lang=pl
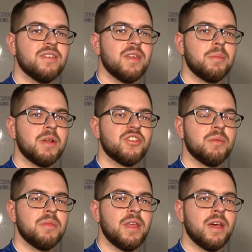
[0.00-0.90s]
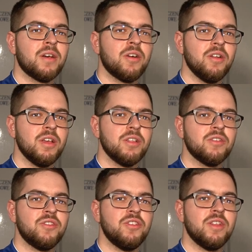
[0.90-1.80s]
zapraszam na kolejny
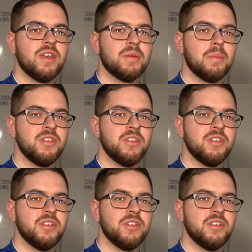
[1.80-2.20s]
odcinek.